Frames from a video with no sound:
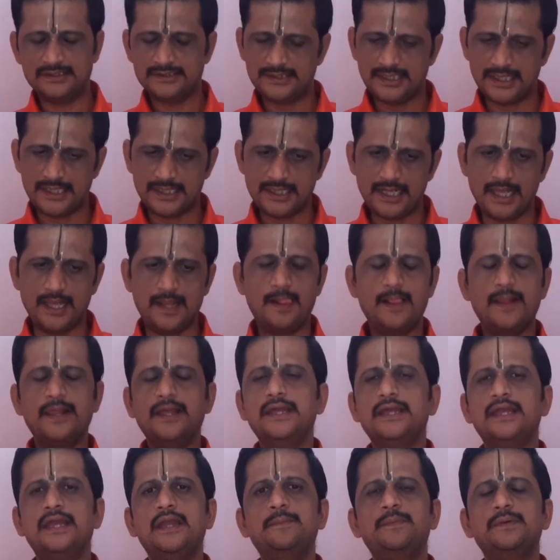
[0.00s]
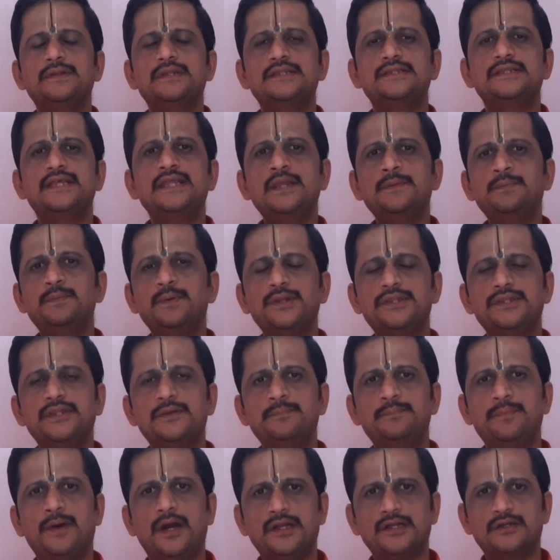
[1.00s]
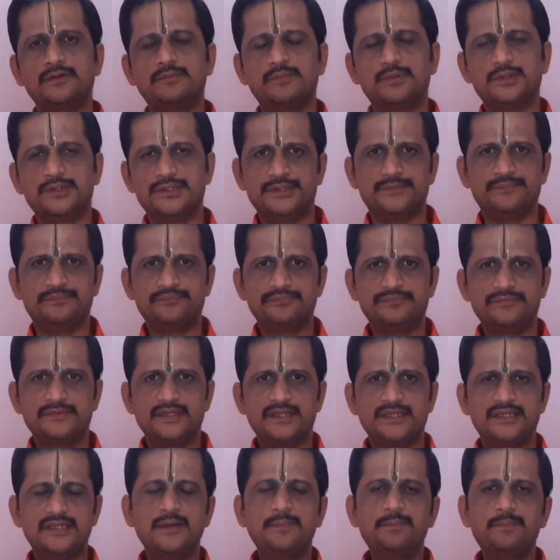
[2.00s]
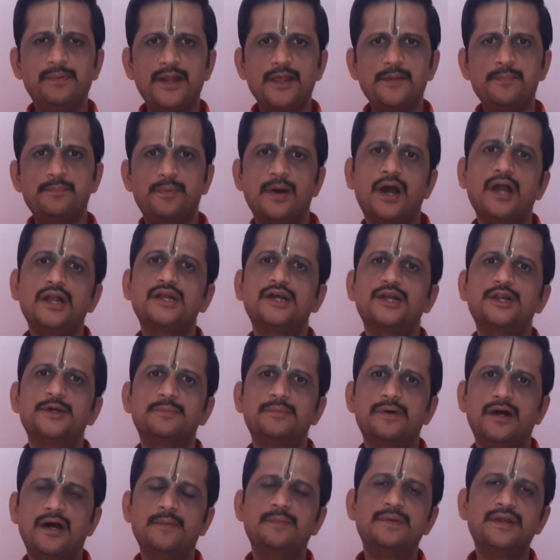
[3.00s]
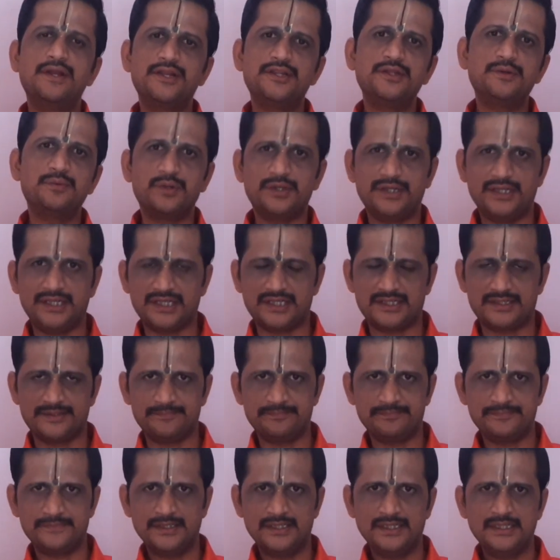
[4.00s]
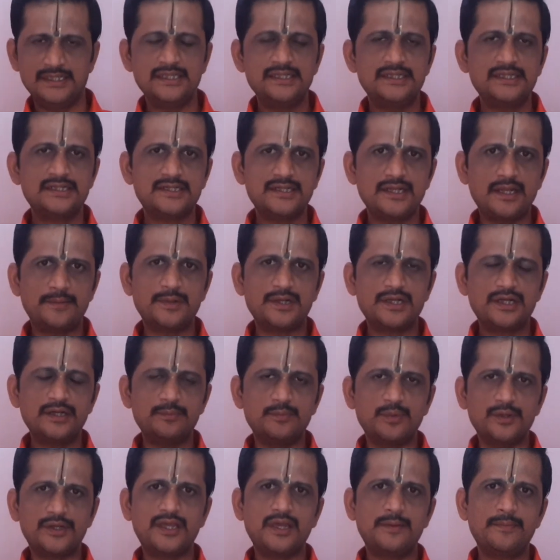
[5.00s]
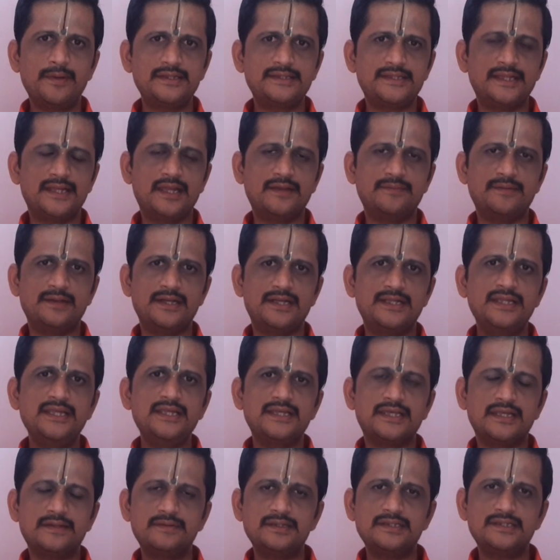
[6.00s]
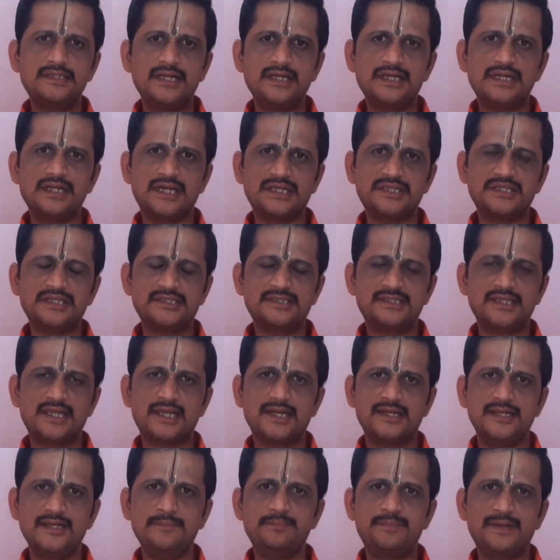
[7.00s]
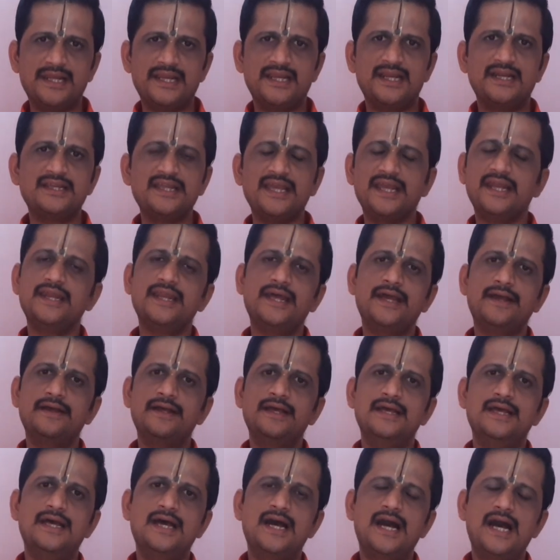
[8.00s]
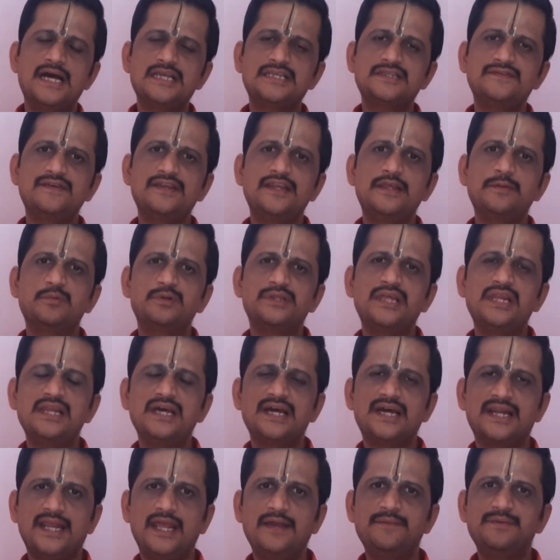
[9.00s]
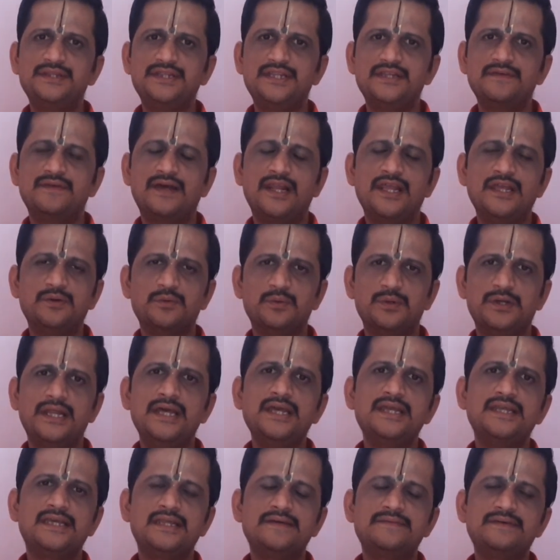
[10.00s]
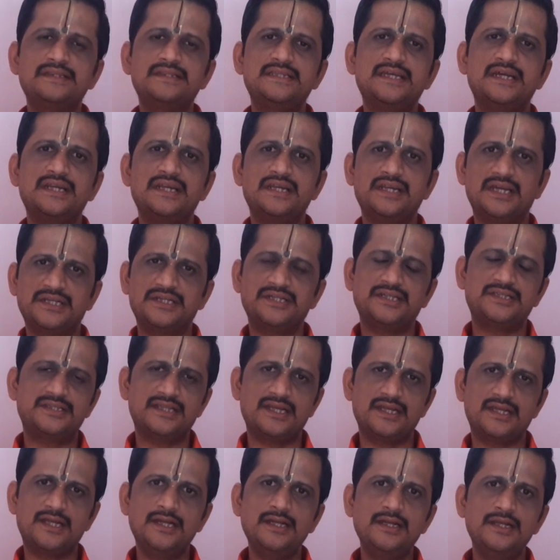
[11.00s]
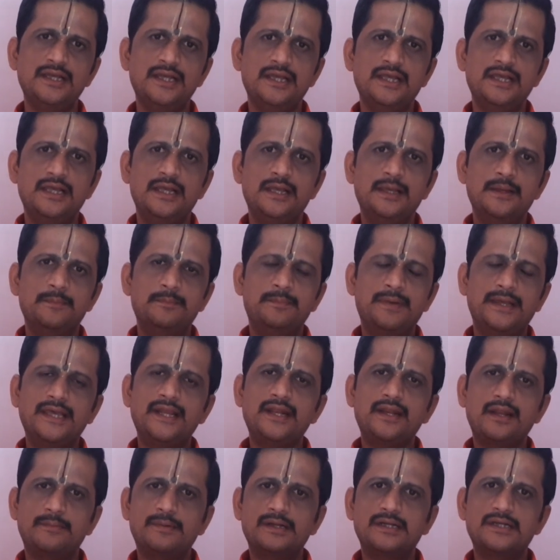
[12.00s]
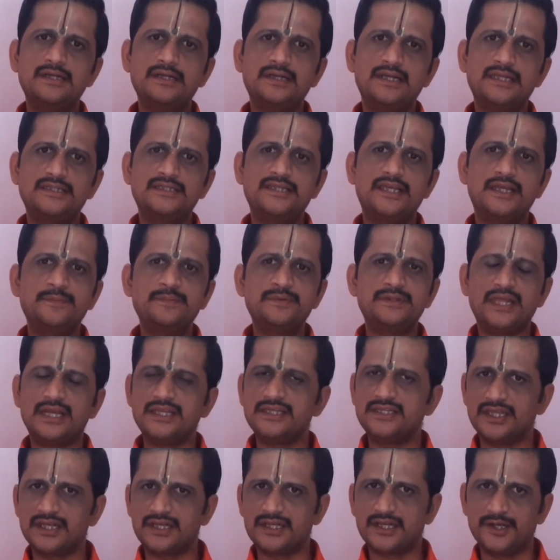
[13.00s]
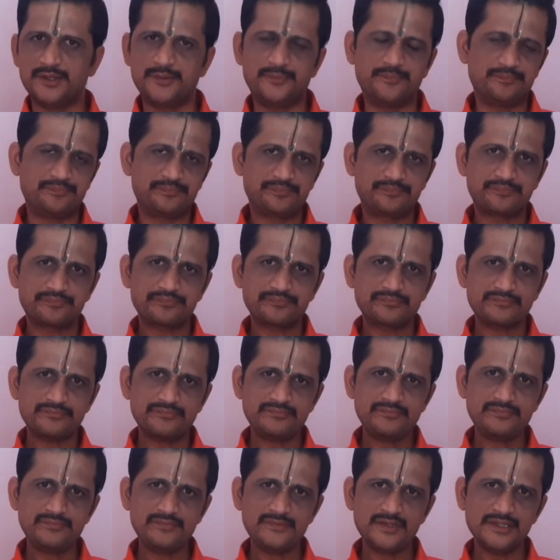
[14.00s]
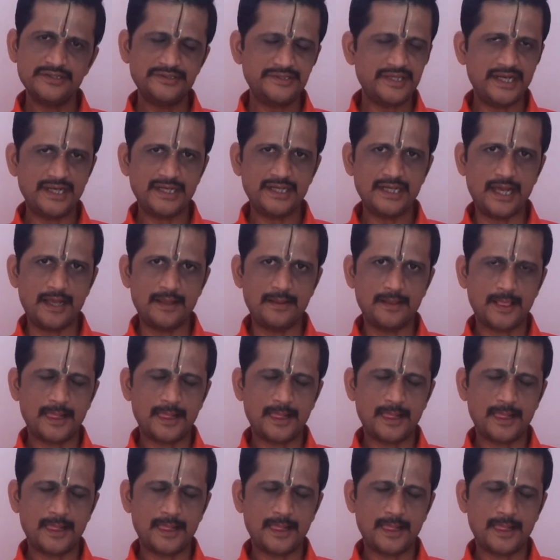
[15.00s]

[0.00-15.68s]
சரிங்களா இப்போ இந்த தினப்பொருத்தம் பார்க்கும்போது எப்படி பார்க்கணும் அப்படின்றது ஒன்று இருக்குது இதுக்கு நமக்கு முக்கியமாக தெரிய வேண்டியது இருபத்தேழு நட்சத்திரங்களின் பெயர்கள் என்ன அஸ்வினி முதல் ரேவதி வரை உள்ள இருபத்தேழு நட்சத்திரங்கள் பெயர் நமக்கு நிச்சயம் தெரிஞ்சிருக்கணும் சரிங்களா